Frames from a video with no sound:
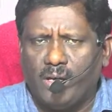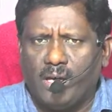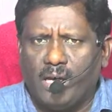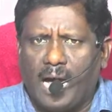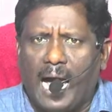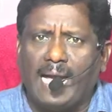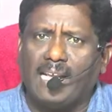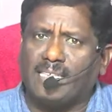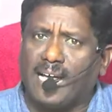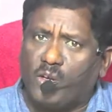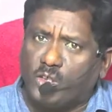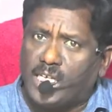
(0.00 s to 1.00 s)
ఆయన
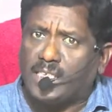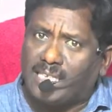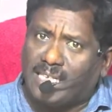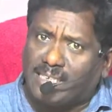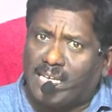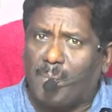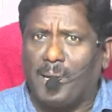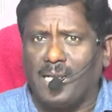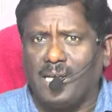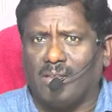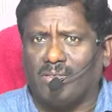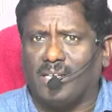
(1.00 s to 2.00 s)
తాను చేసిన తన పని
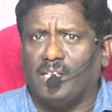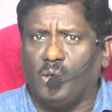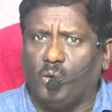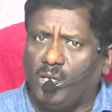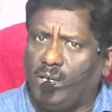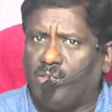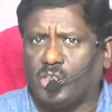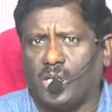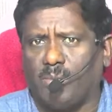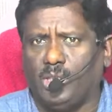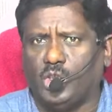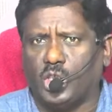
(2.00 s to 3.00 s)
అంతటి నుండి
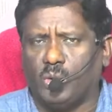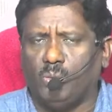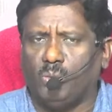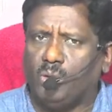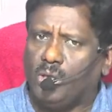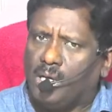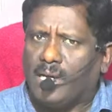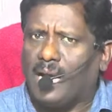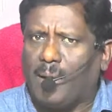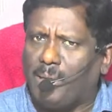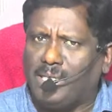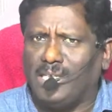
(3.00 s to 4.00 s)
విశ్రమించను
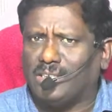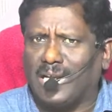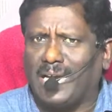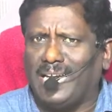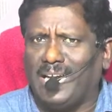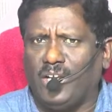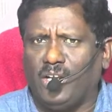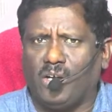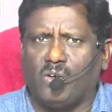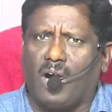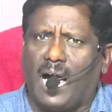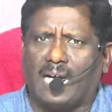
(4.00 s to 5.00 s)
కాబట్టి ఇజ్రాయేలీలకు
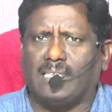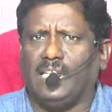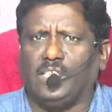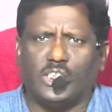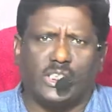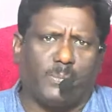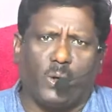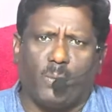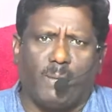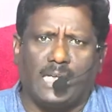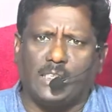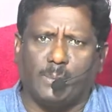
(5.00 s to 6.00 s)
ఆజ్ఞలు ఇచ్చేటప్పుడు ఒక
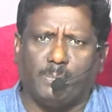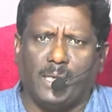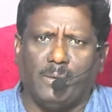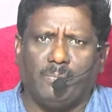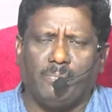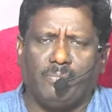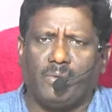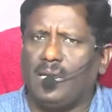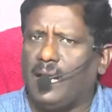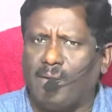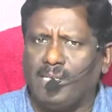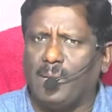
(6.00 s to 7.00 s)
మాట చెప్పాడు
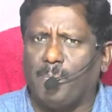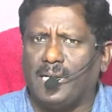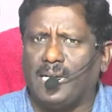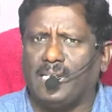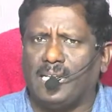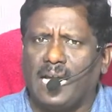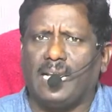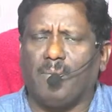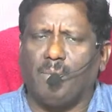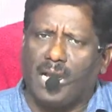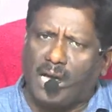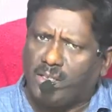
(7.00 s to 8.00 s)
ఏమని చెప్పాడంటే నాయన
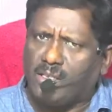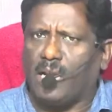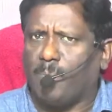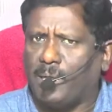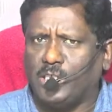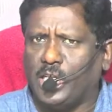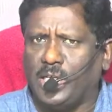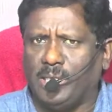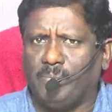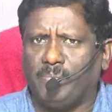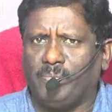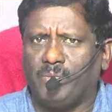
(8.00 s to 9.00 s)
మీరు ఆరు దినాలు పని చేయండి
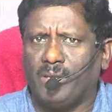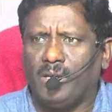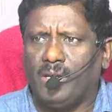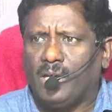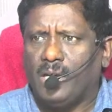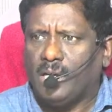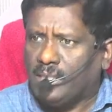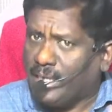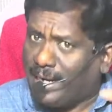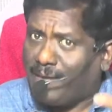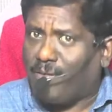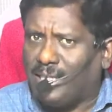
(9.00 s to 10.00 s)

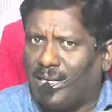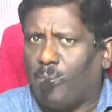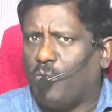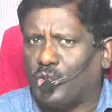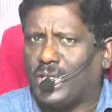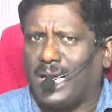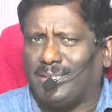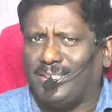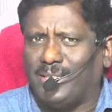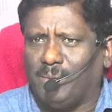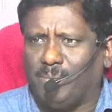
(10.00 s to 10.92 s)
ఏడవ దినము విశ్రాంతి దినం